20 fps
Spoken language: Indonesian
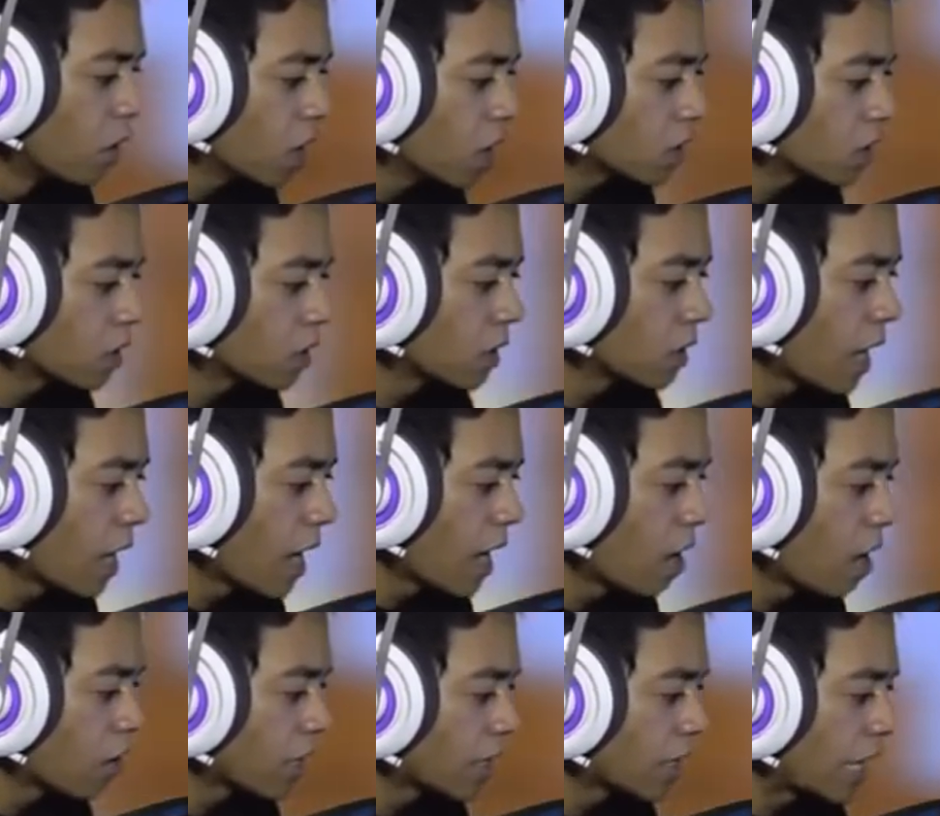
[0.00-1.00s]
hot
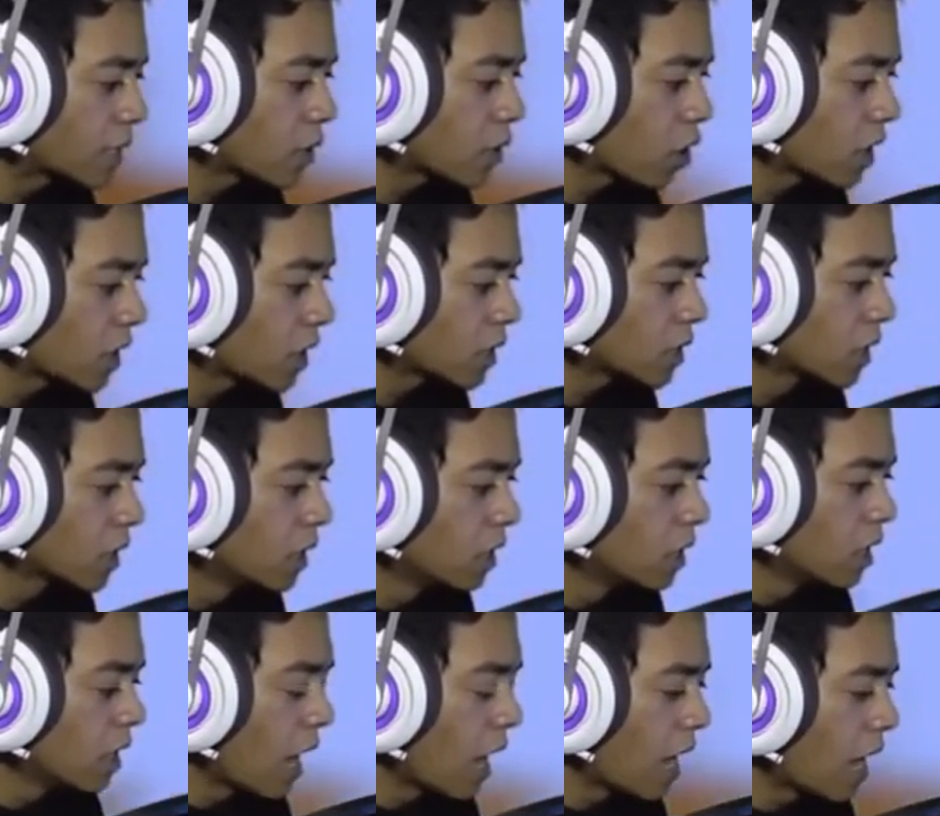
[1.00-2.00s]
nah oke okay, nice oke okay, nice
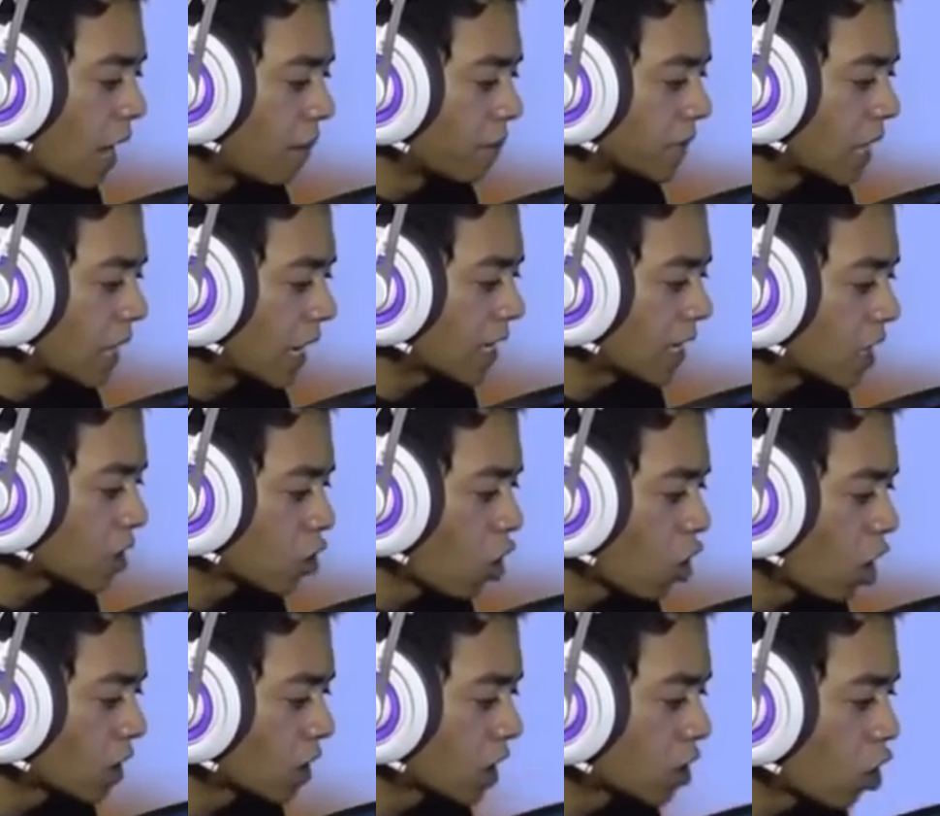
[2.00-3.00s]
Ah, bentar lagi ada
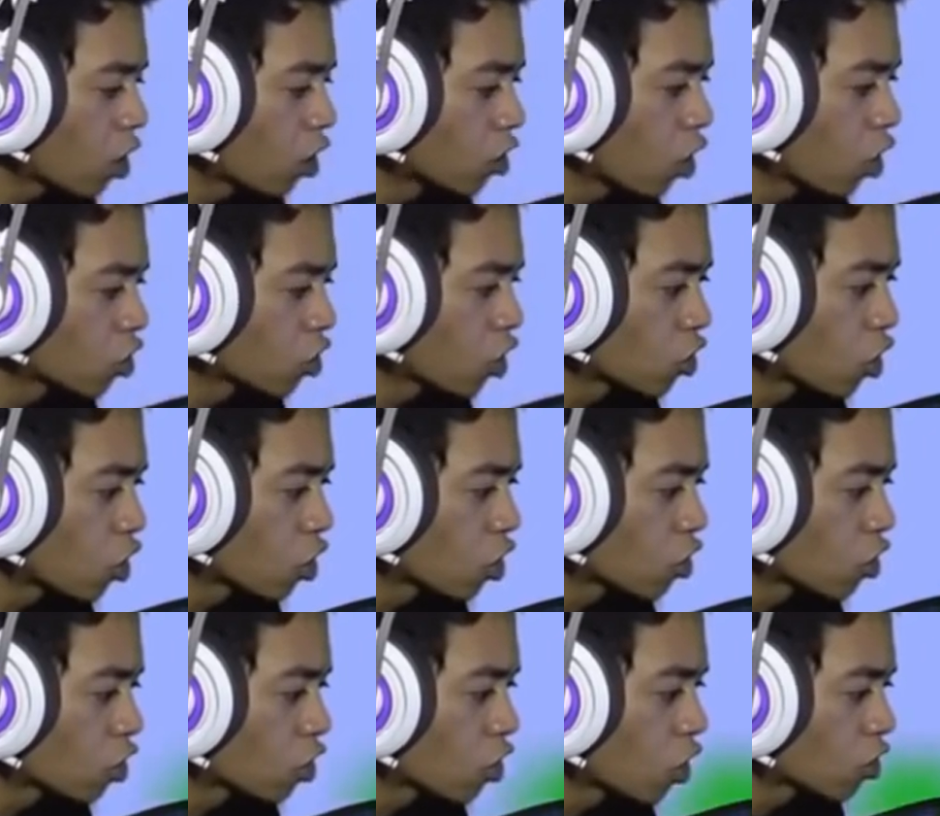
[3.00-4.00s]
troll, ada troll. No, no, no,
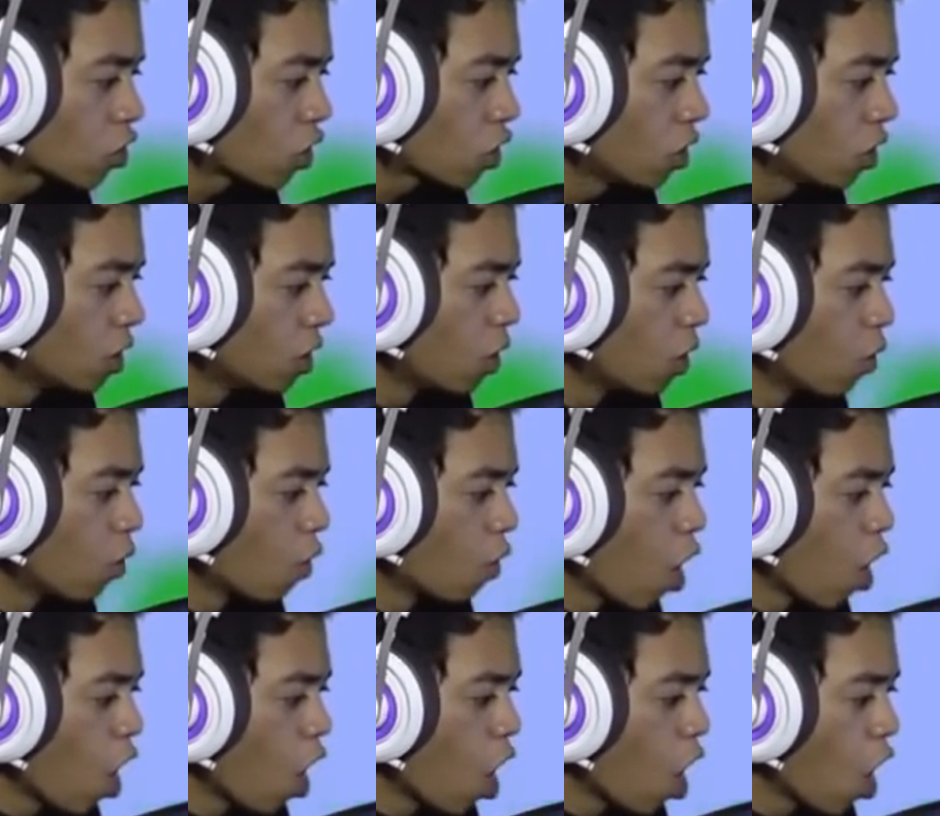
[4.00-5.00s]
no, no, no, no.
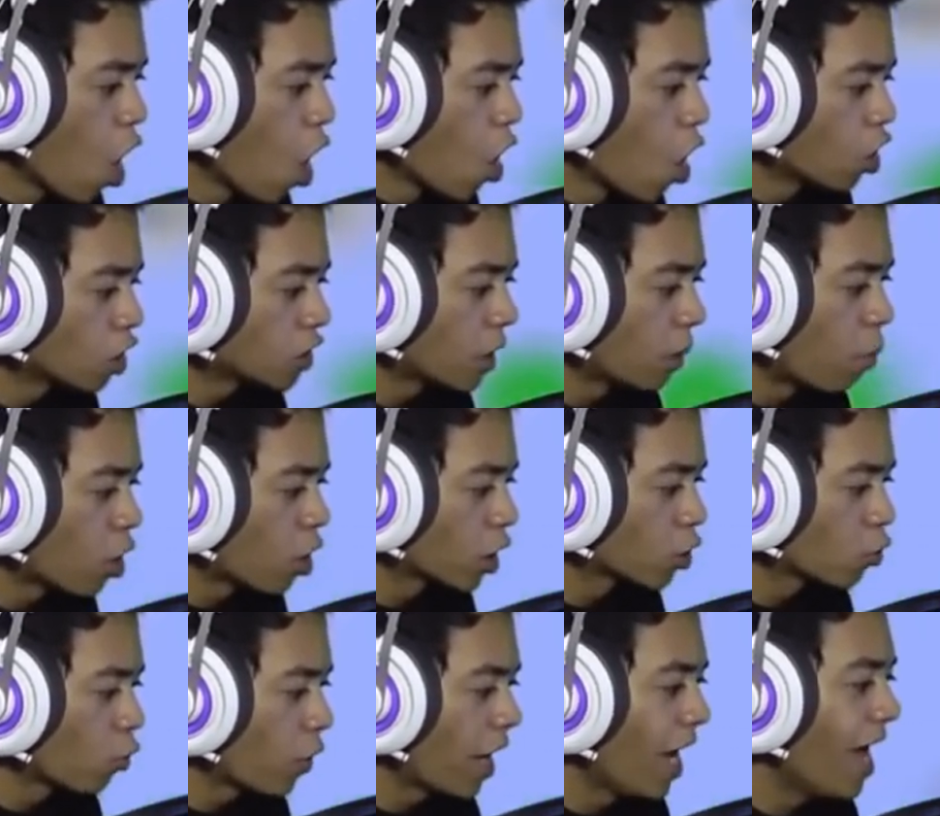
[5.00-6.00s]
Wow,
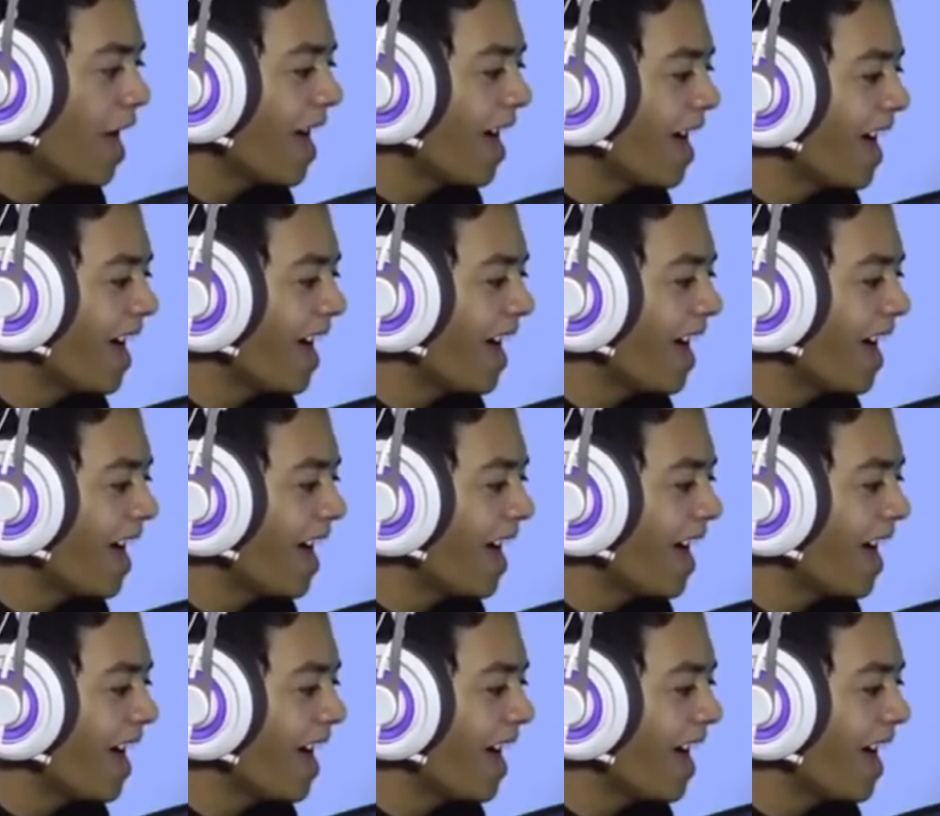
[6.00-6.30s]
jambongin gue.